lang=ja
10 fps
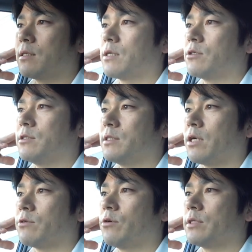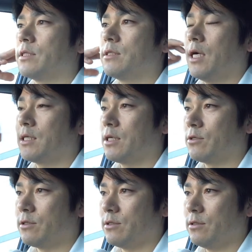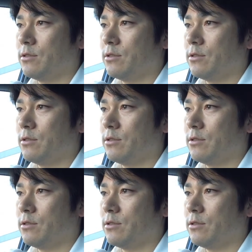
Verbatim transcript: 額なるように半額